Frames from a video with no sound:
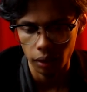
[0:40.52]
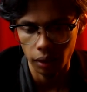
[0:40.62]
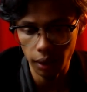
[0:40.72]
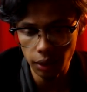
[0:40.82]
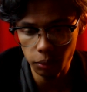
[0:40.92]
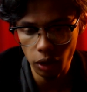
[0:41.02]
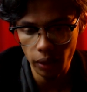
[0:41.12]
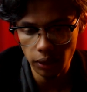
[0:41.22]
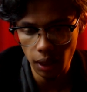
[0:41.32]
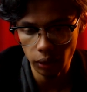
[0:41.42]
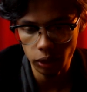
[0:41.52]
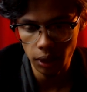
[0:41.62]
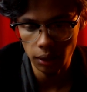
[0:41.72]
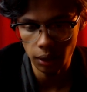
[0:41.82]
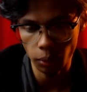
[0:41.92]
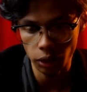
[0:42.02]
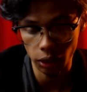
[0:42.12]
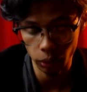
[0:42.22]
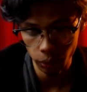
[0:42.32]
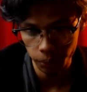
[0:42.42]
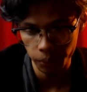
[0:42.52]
Dari semua wajah antusias di kampus itu,